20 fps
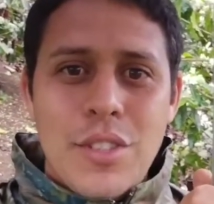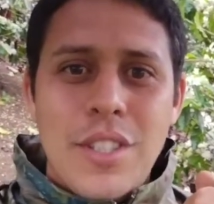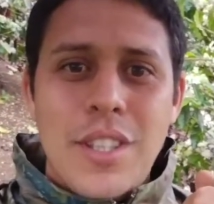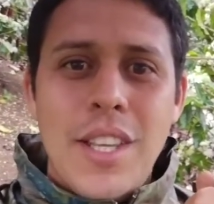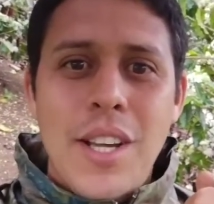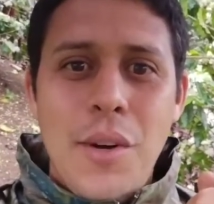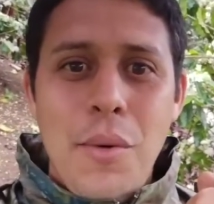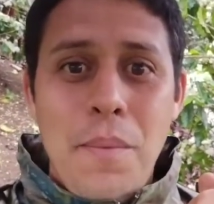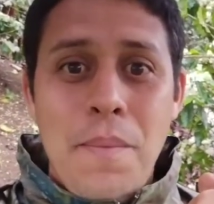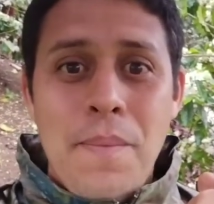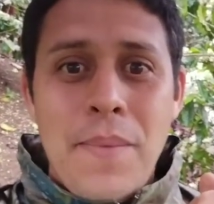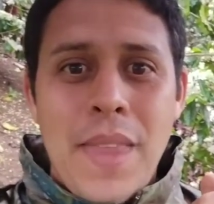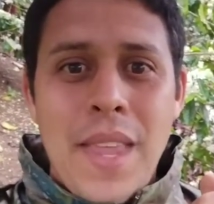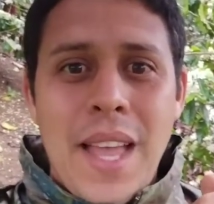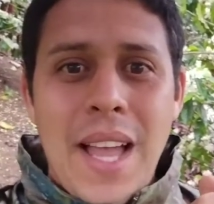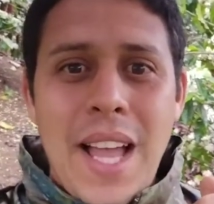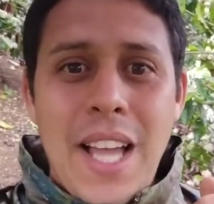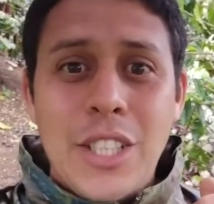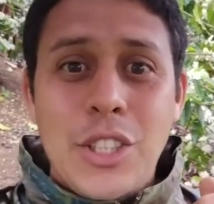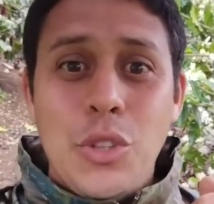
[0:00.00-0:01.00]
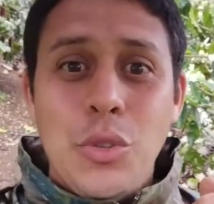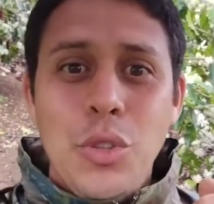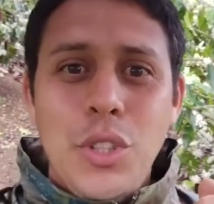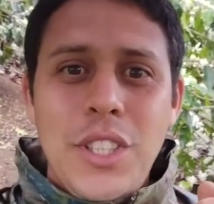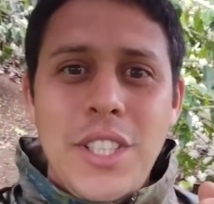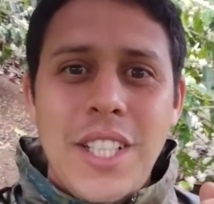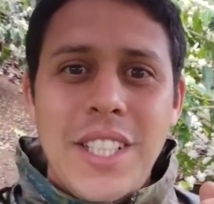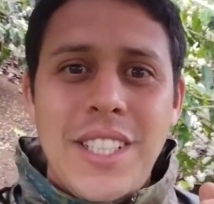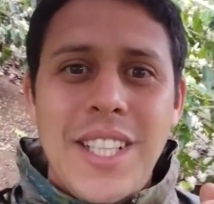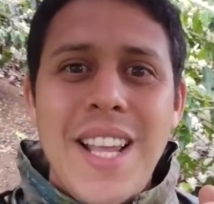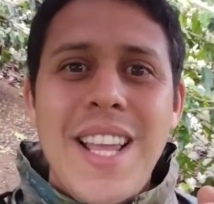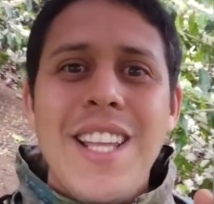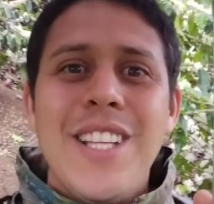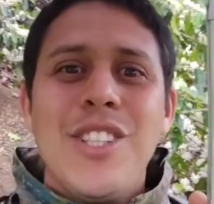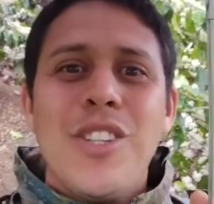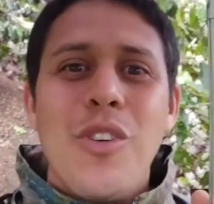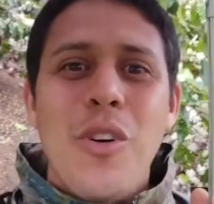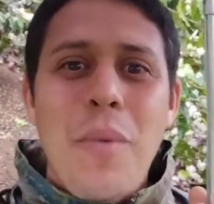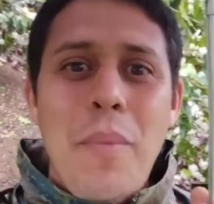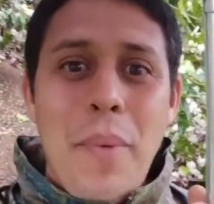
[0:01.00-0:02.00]
Então ajude a
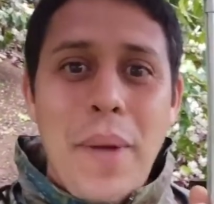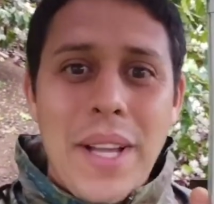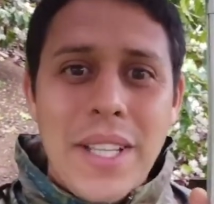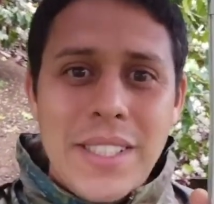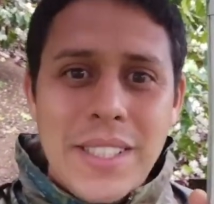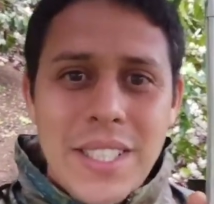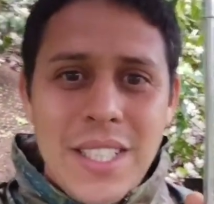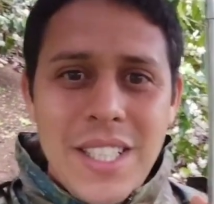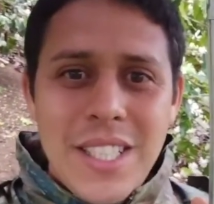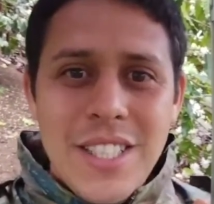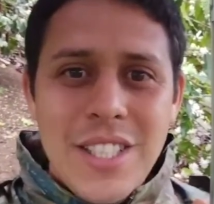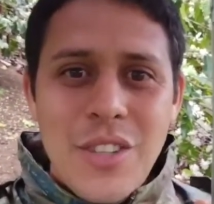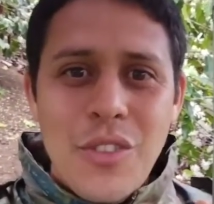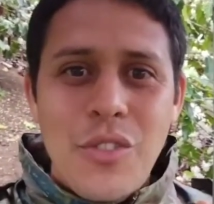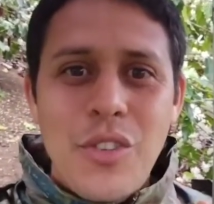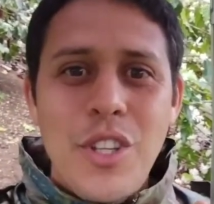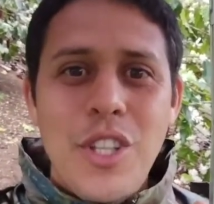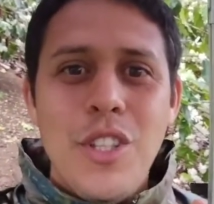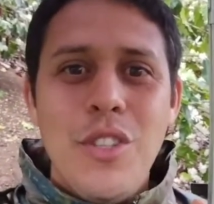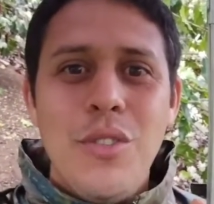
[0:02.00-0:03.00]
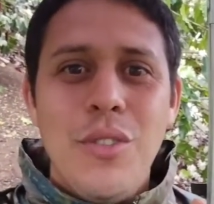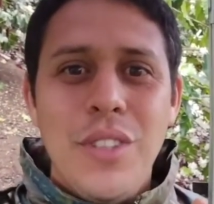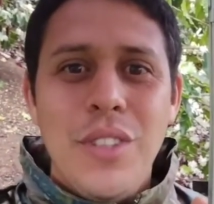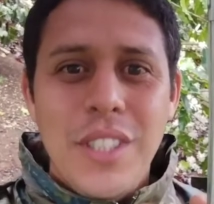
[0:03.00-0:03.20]
gente, compartilhe esse vídeo,